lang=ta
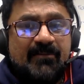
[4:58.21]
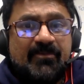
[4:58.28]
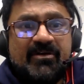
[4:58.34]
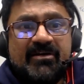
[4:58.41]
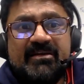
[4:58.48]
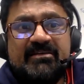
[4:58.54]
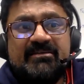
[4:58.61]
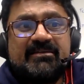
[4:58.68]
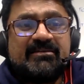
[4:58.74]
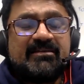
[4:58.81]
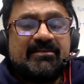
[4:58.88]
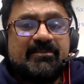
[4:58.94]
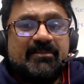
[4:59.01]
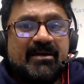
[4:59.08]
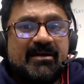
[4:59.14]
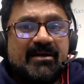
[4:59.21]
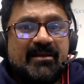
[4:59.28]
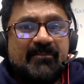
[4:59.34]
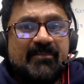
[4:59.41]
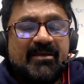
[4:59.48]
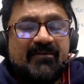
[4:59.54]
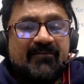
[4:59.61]
பொலிட்டீஷியன்ஸ் அந்த
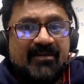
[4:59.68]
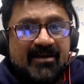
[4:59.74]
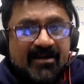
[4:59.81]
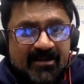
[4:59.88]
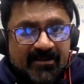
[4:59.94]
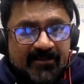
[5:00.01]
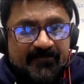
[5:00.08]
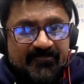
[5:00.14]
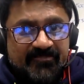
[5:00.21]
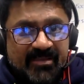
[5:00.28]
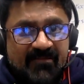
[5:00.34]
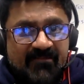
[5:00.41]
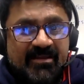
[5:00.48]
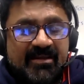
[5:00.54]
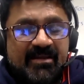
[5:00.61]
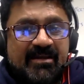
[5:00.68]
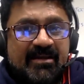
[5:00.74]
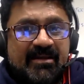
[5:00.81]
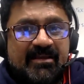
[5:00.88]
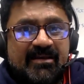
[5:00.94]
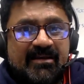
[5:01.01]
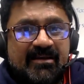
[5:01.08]
மனநிலைமைக்கு வரலை அவங்க என்ன
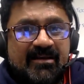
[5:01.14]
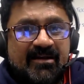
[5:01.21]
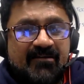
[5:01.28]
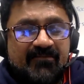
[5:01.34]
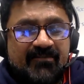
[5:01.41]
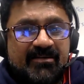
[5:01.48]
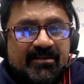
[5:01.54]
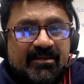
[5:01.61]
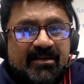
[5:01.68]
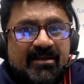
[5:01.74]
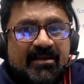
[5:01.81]
நினைக்கிறாங்க அவங்க தே